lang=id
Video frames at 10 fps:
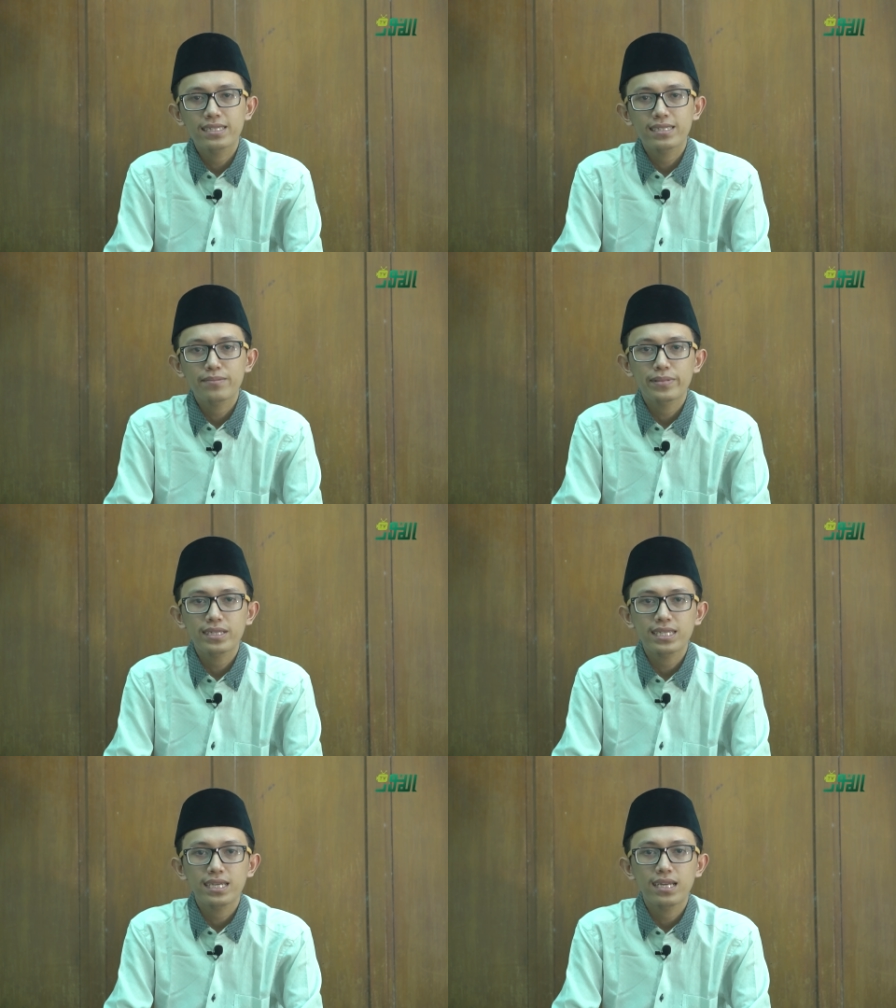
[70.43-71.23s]

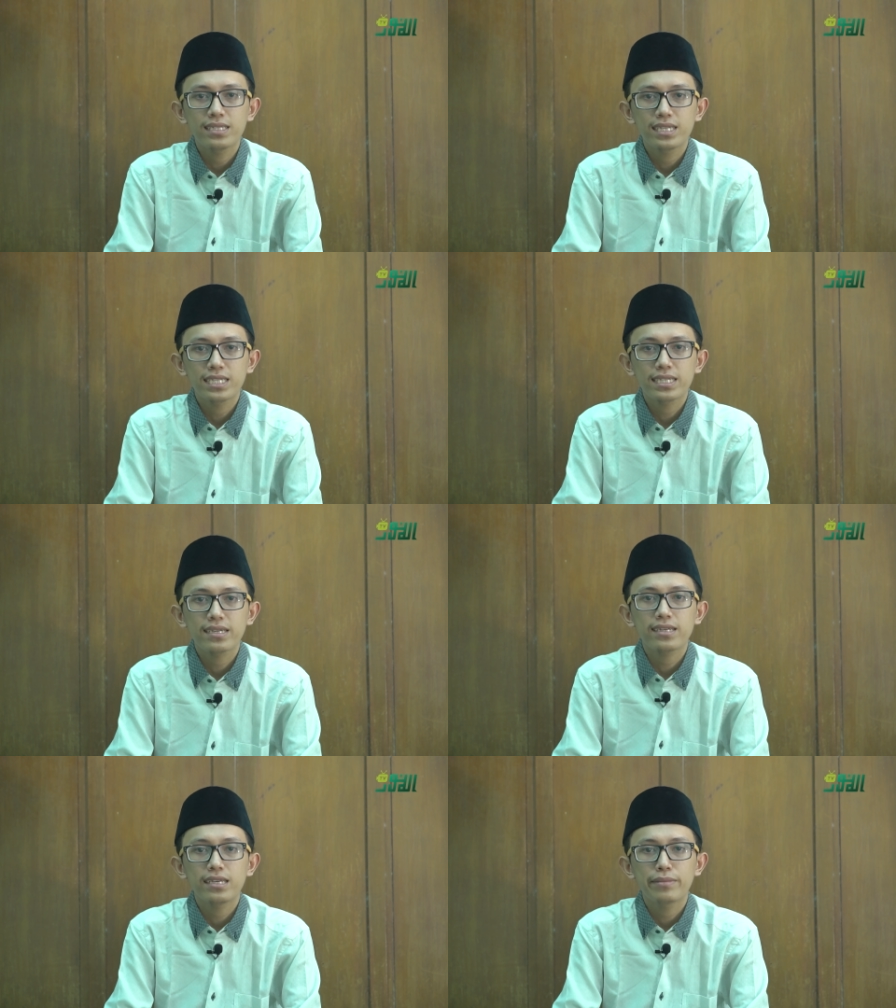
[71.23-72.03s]
seperti halnya
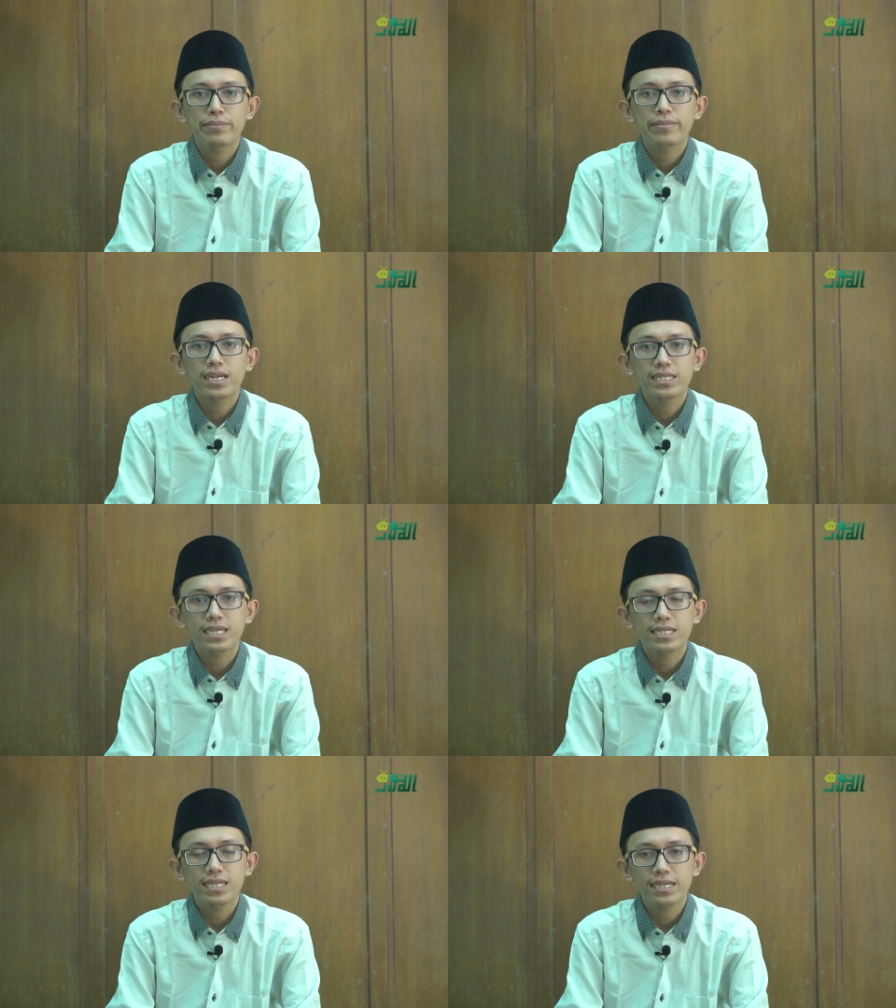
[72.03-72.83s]
Syekh Imam
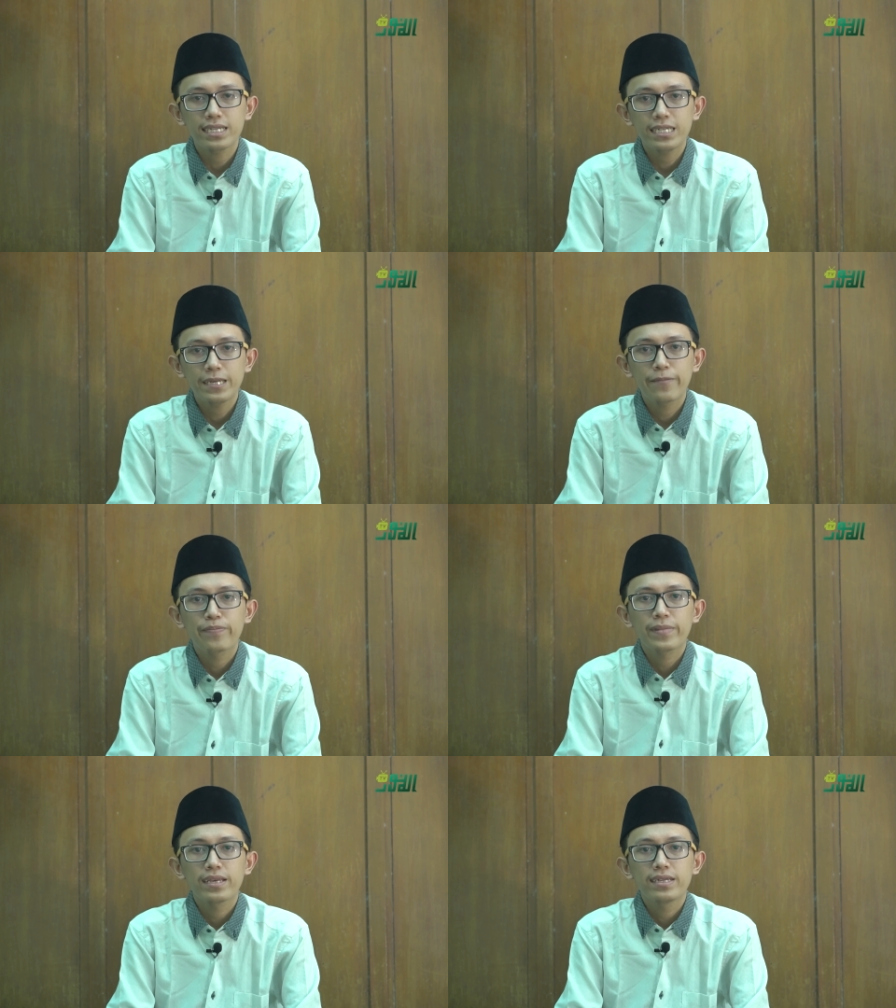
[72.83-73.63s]
Al-Jazari
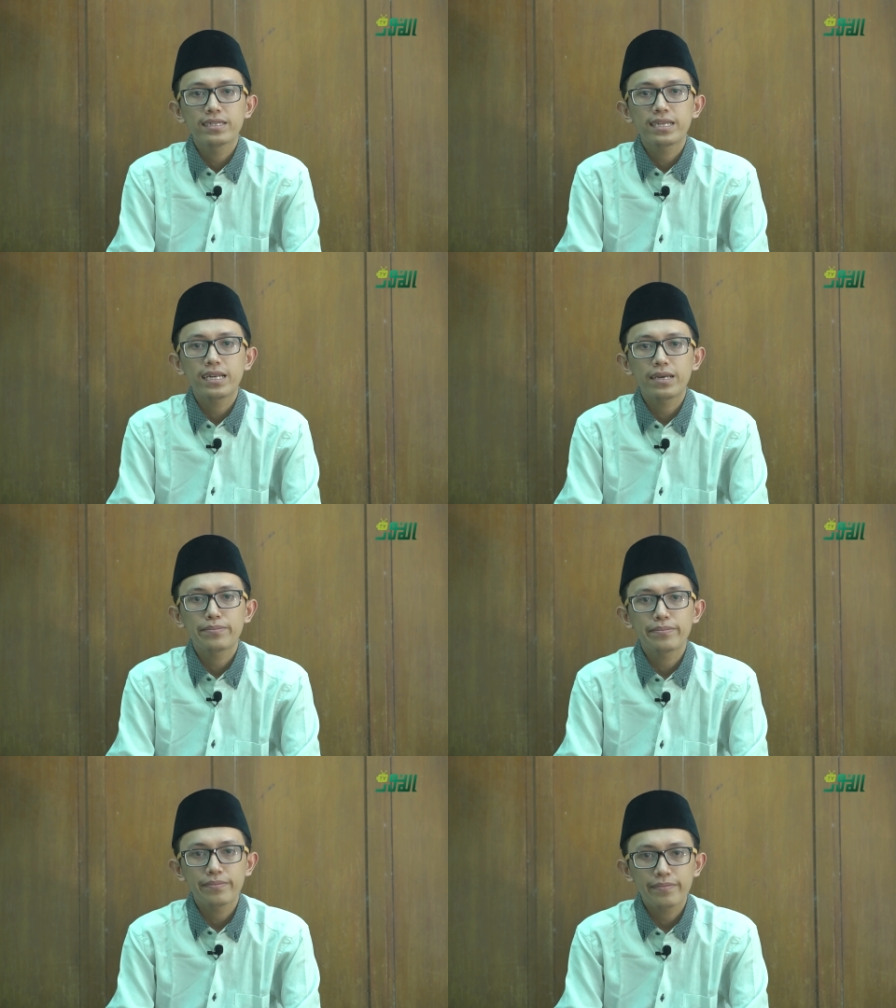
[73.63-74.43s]

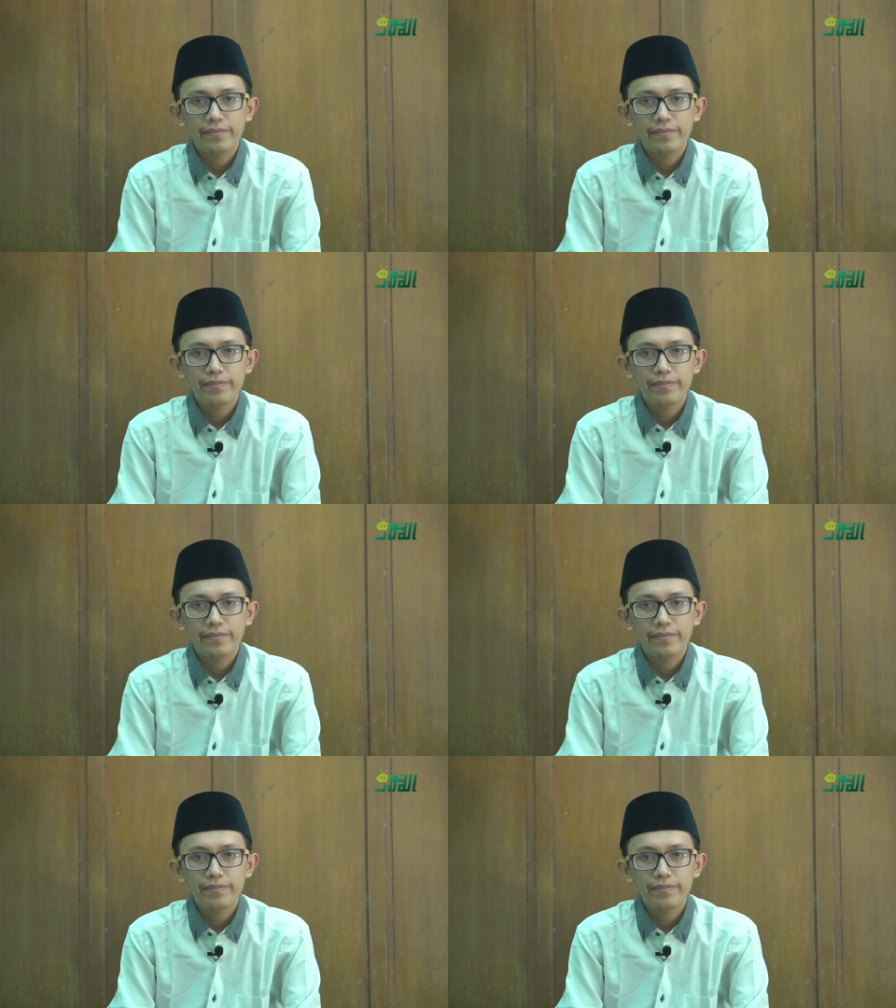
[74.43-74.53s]
dalam